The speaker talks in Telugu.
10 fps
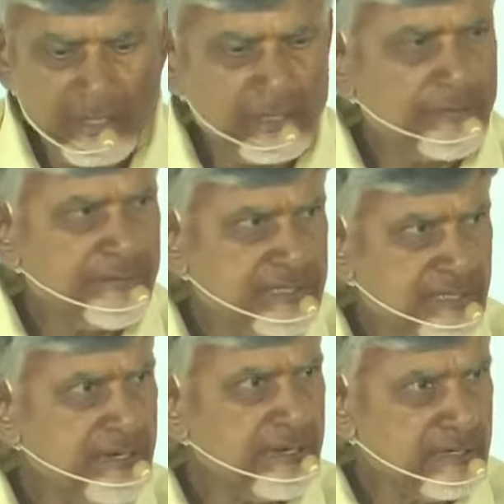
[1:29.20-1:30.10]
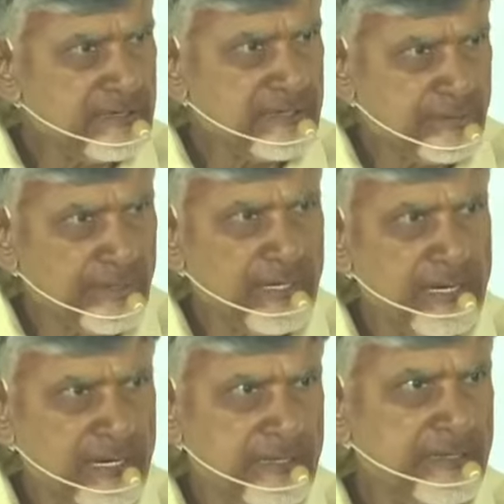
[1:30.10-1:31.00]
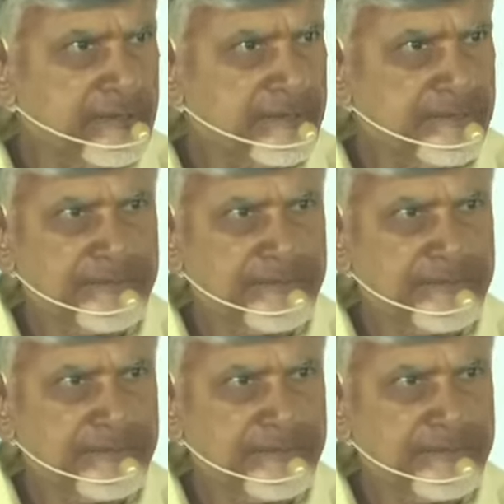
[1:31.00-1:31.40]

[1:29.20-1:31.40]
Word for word: ఆర్టిఫిషియల్ ఇంటెలిజెన్స్ వరకు వెళ్ళింది